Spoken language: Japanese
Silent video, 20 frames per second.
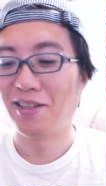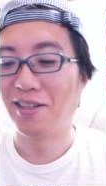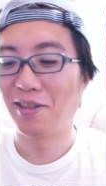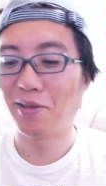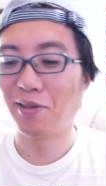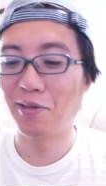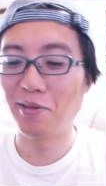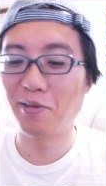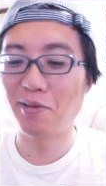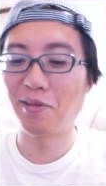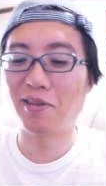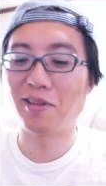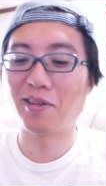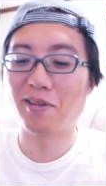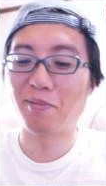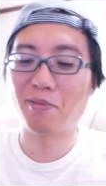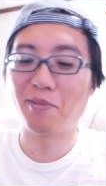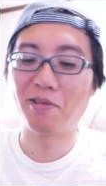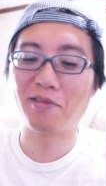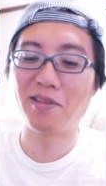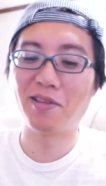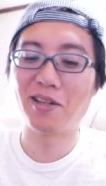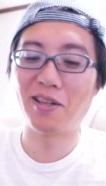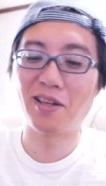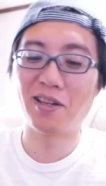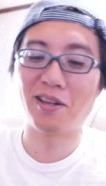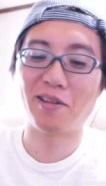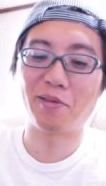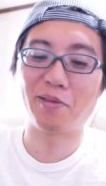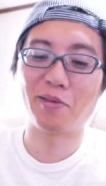ということなんで僕は
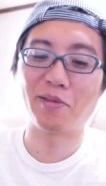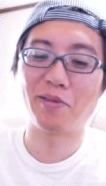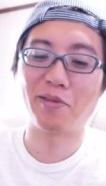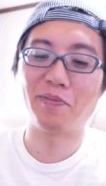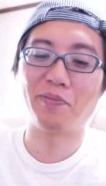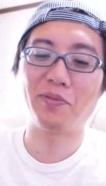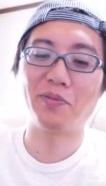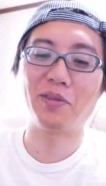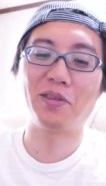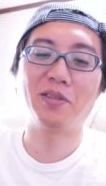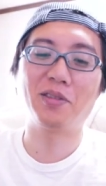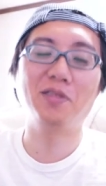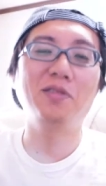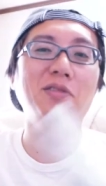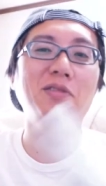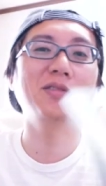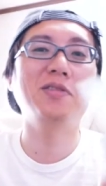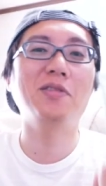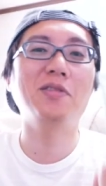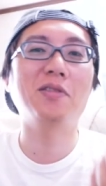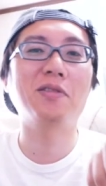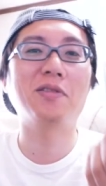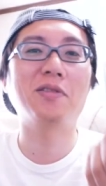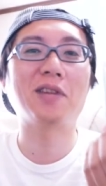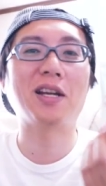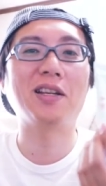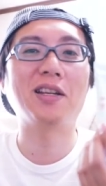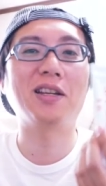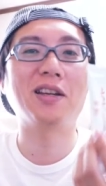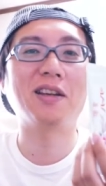ね、この通常
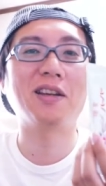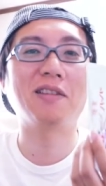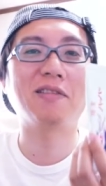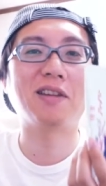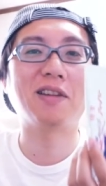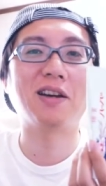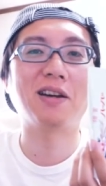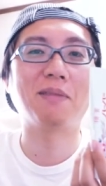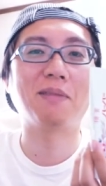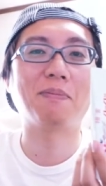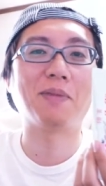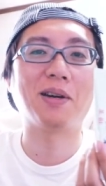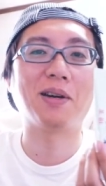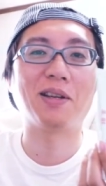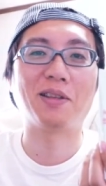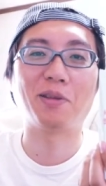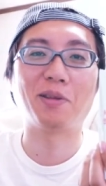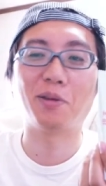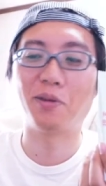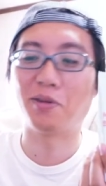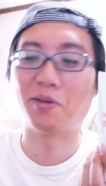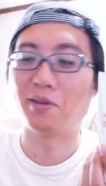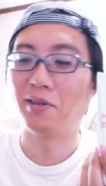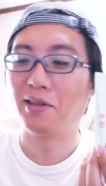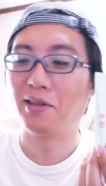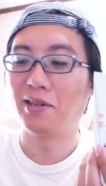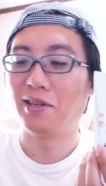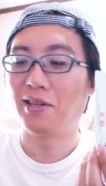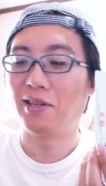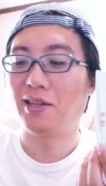の有明のハーパーと、
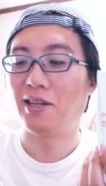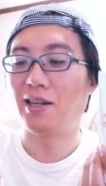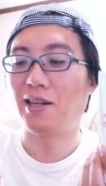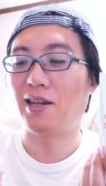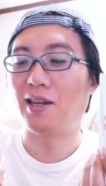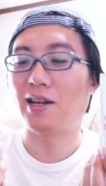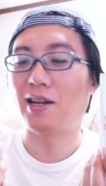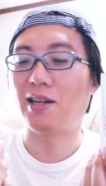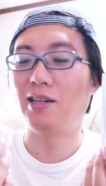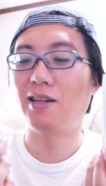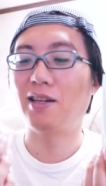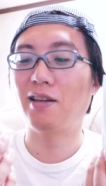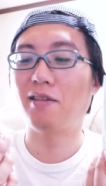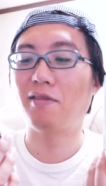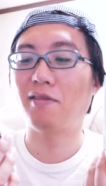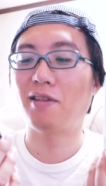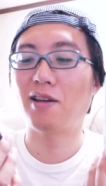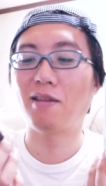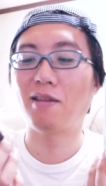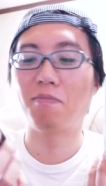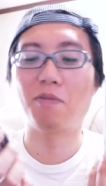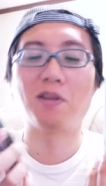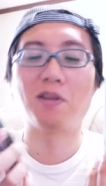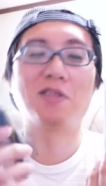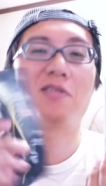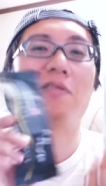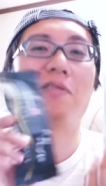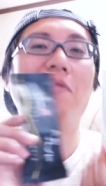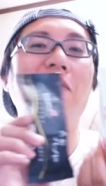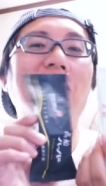えー、有明の
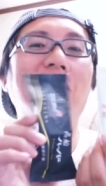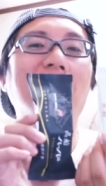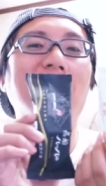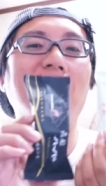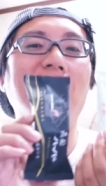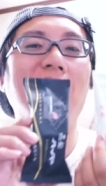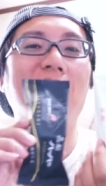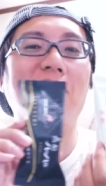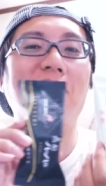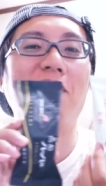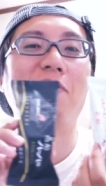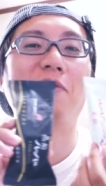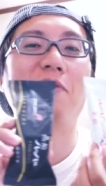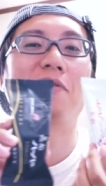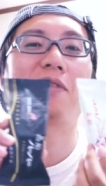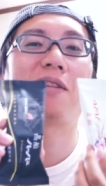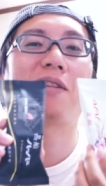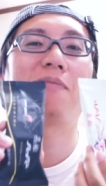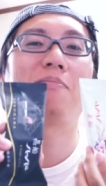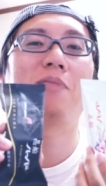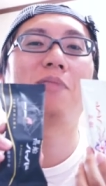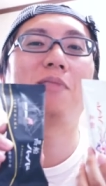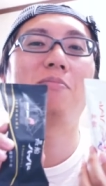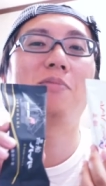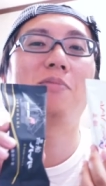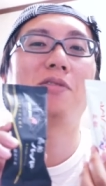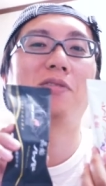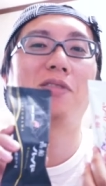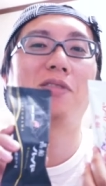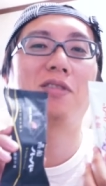ハーパーチョコレートケーキ、この単
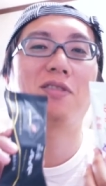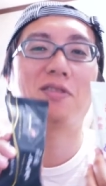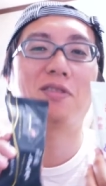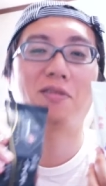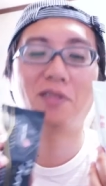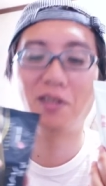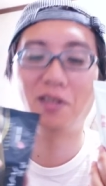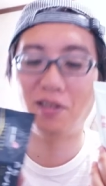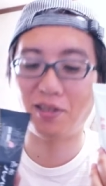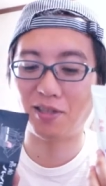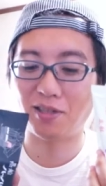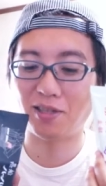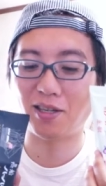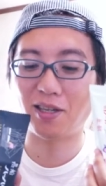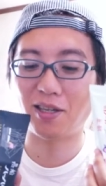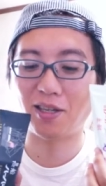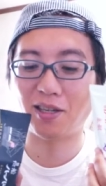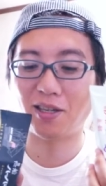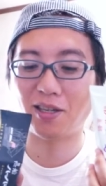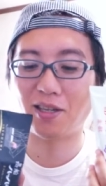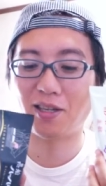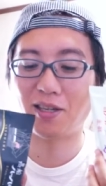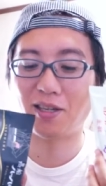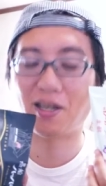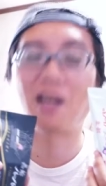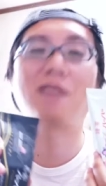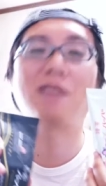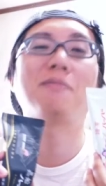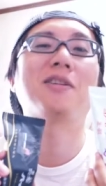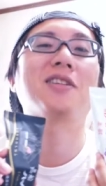品も一緒に、
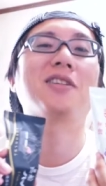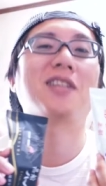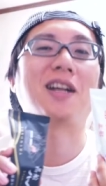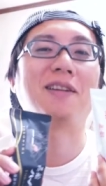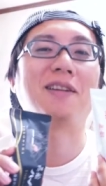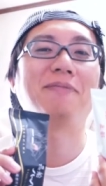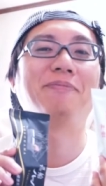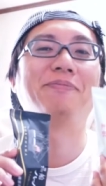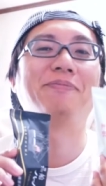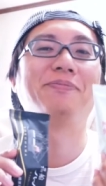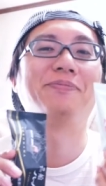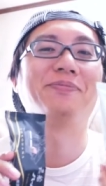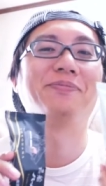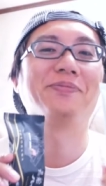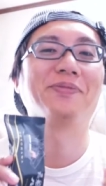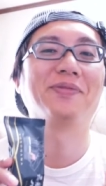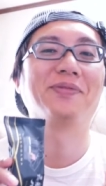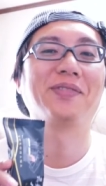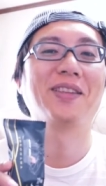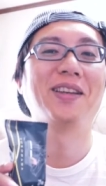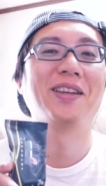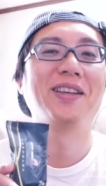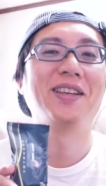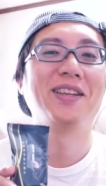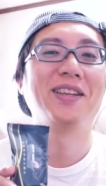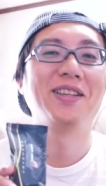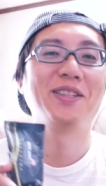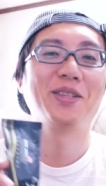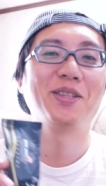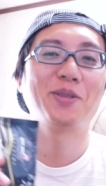えー、買いました。
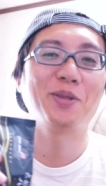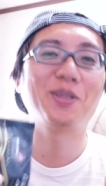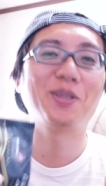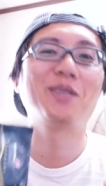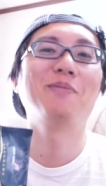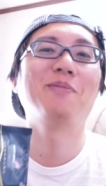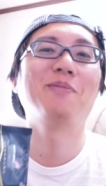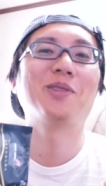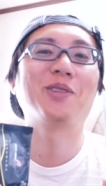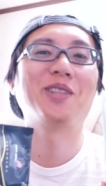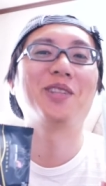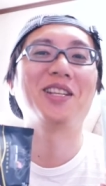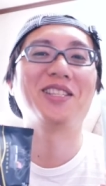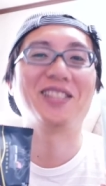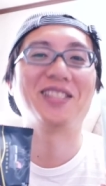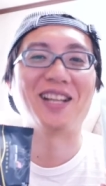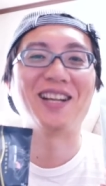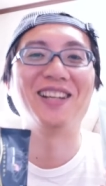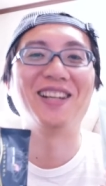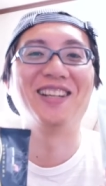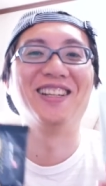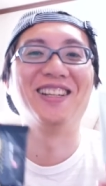小心者でした